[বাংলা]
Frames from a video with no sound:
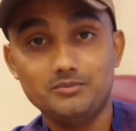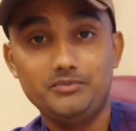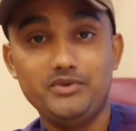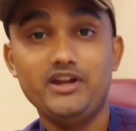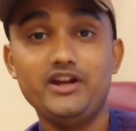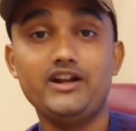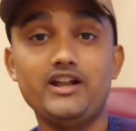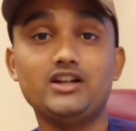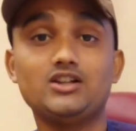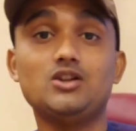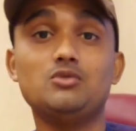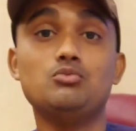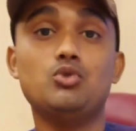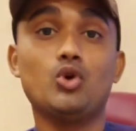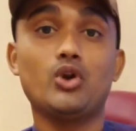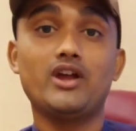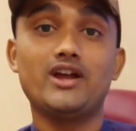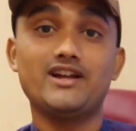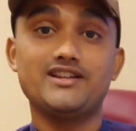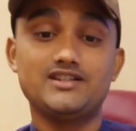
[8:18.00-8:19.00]
পেট একদম
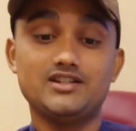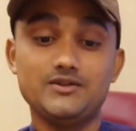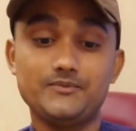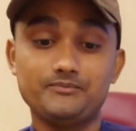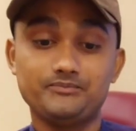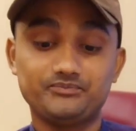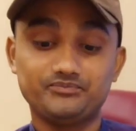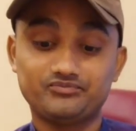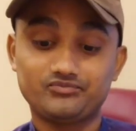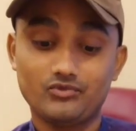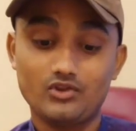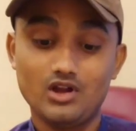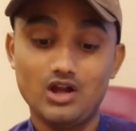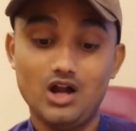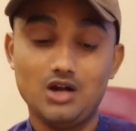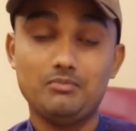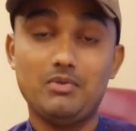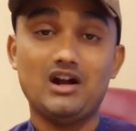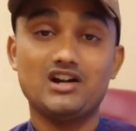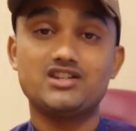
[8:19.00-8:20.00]
ভরে গেছে
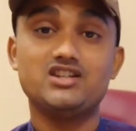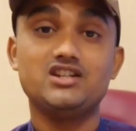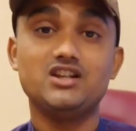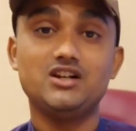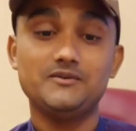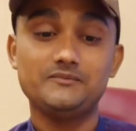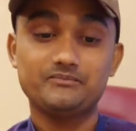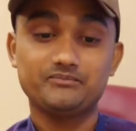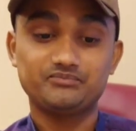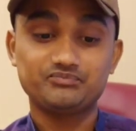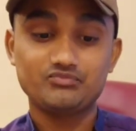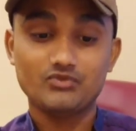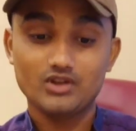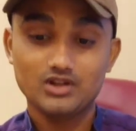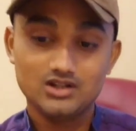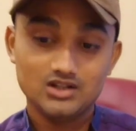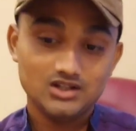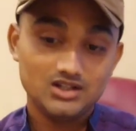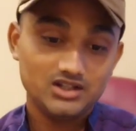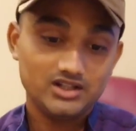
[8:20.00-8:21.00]
আর পারছি না
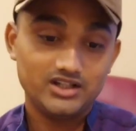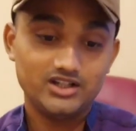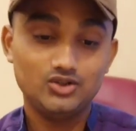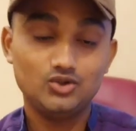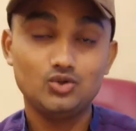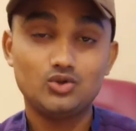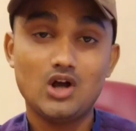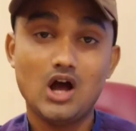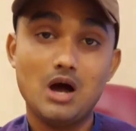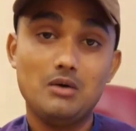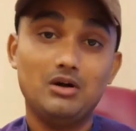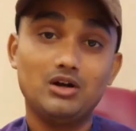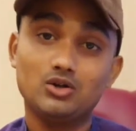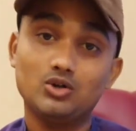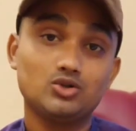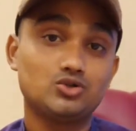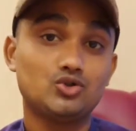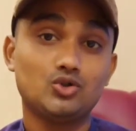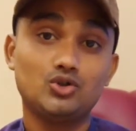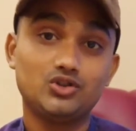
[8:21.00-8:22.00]
কিন্তু খাবার
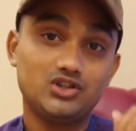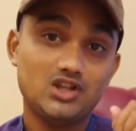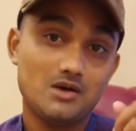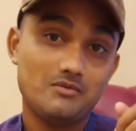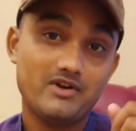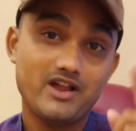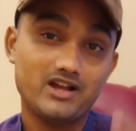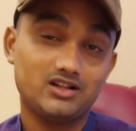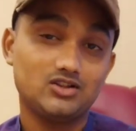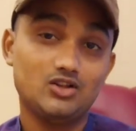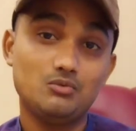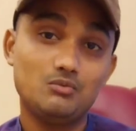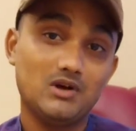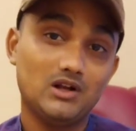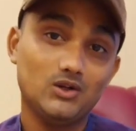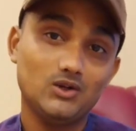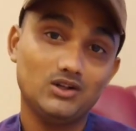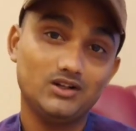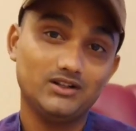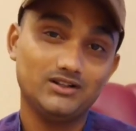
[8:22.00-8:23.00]
নষ্ট করতে আমার একদম
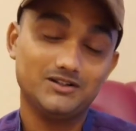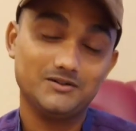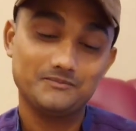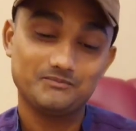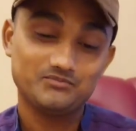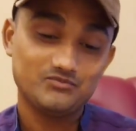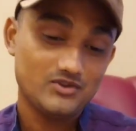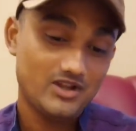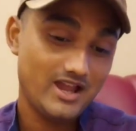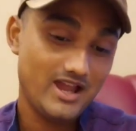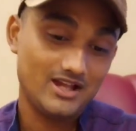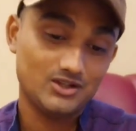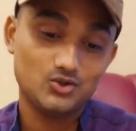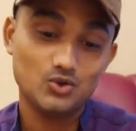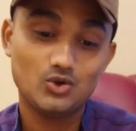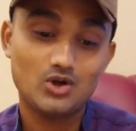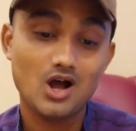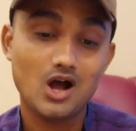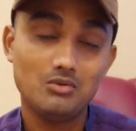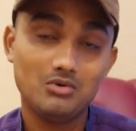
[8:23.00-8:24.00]
ভালো লাগে না এত
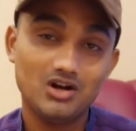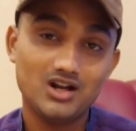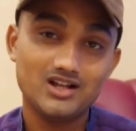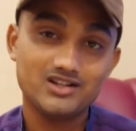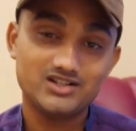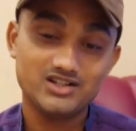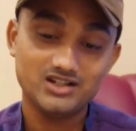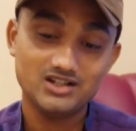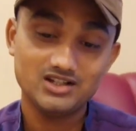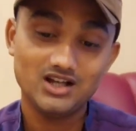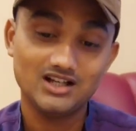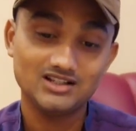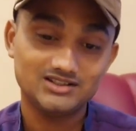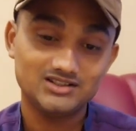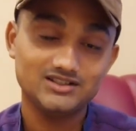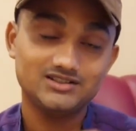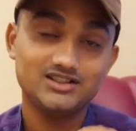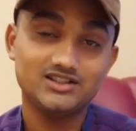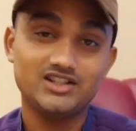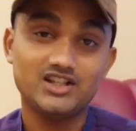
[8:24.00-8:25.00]
খাবার আছে আস্তে
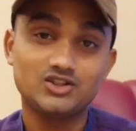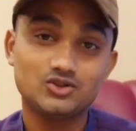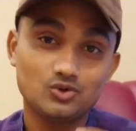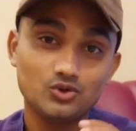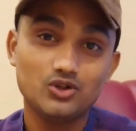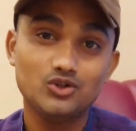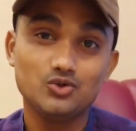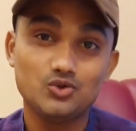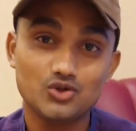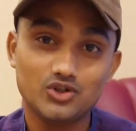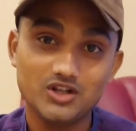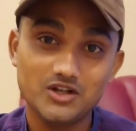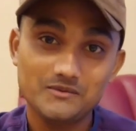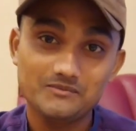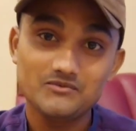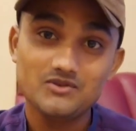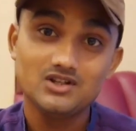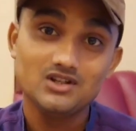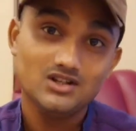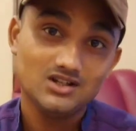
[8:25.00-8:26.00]
আস্তে শেষ করে দুজনে
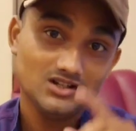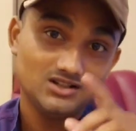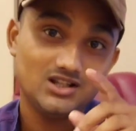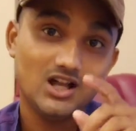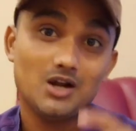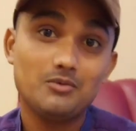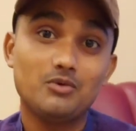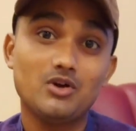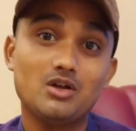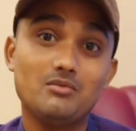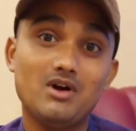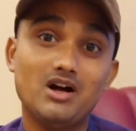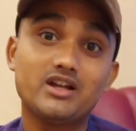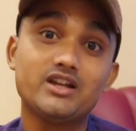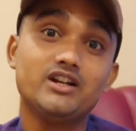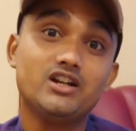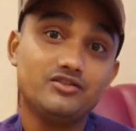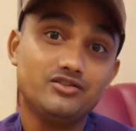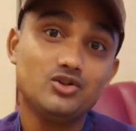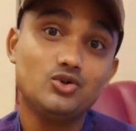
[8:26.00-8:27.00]
তারপরে
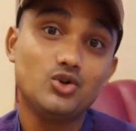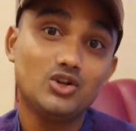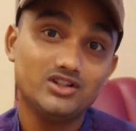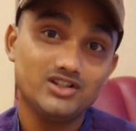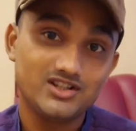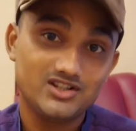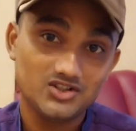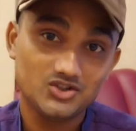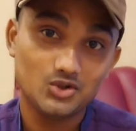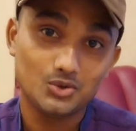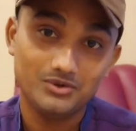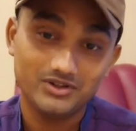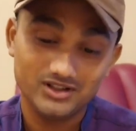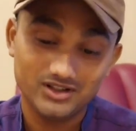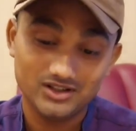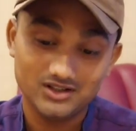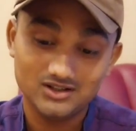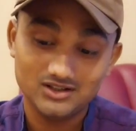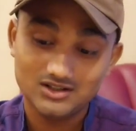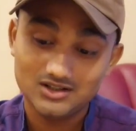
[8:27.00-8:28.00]
বাকি রিভিউটা দিচ্ছি
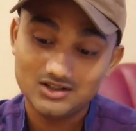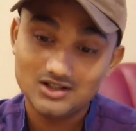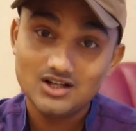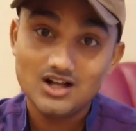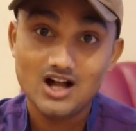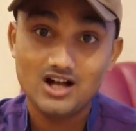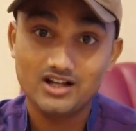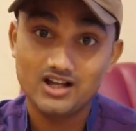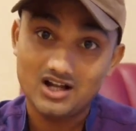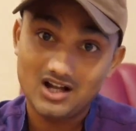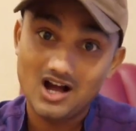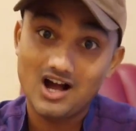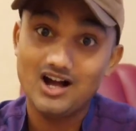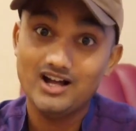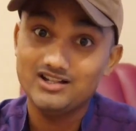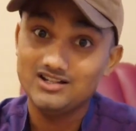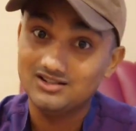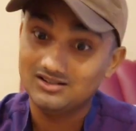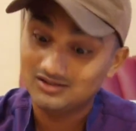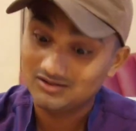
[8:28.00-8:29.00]
তোমাদের আগে
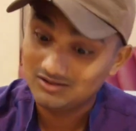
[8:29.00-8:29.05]
খাই